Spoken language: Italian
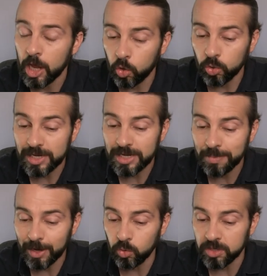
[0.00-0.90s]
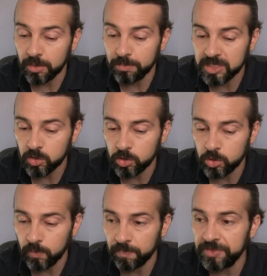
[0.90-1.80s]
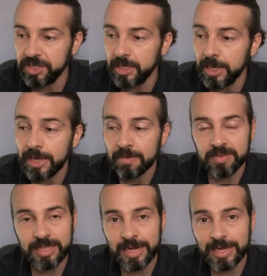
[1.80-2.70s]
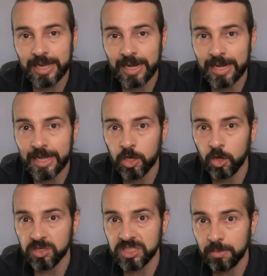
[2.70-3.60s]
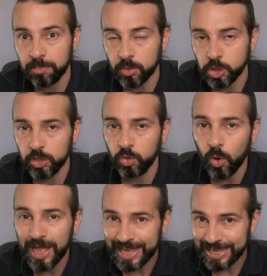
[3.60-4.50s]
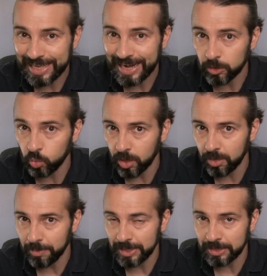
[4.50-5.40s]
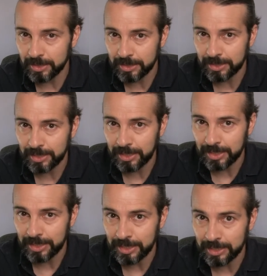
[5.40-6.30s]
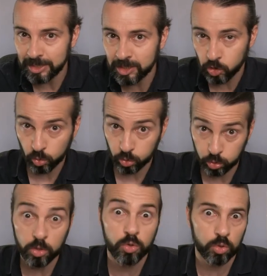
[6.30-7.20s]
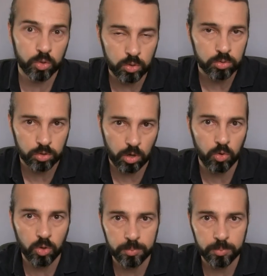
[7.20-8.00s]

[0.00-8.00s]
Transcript: collima con il bisogno di vedere che le cose procedono gradualmente scritte e sotto il loro controllo,